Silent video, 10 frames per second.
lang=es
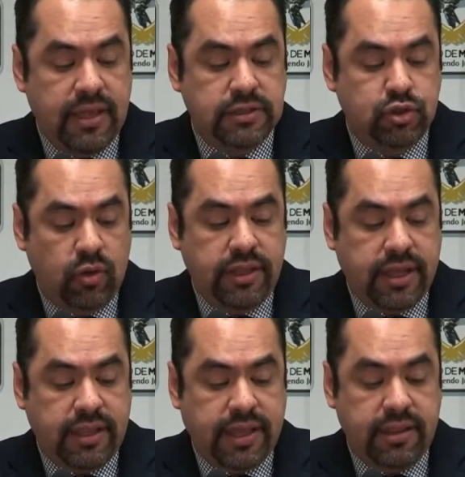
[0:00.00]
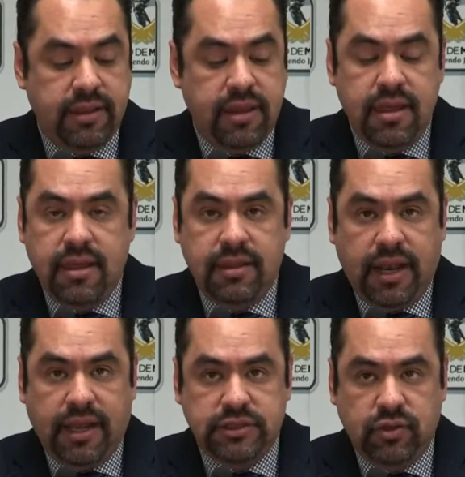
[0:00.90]
Solidaridad,
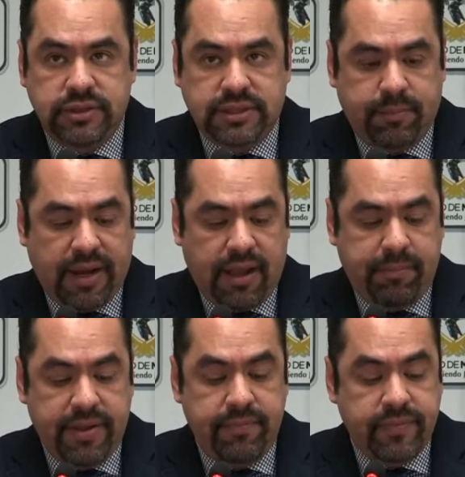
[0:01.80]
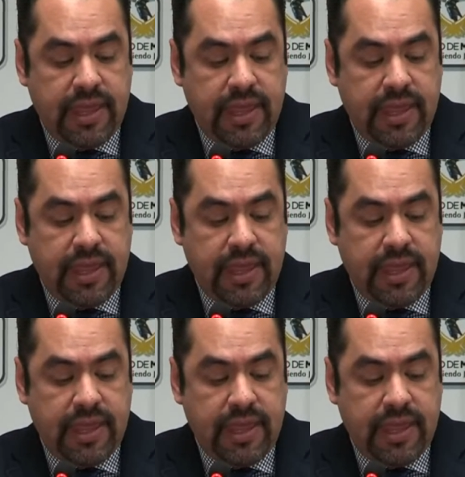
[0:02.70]
delegación Iztapalapa,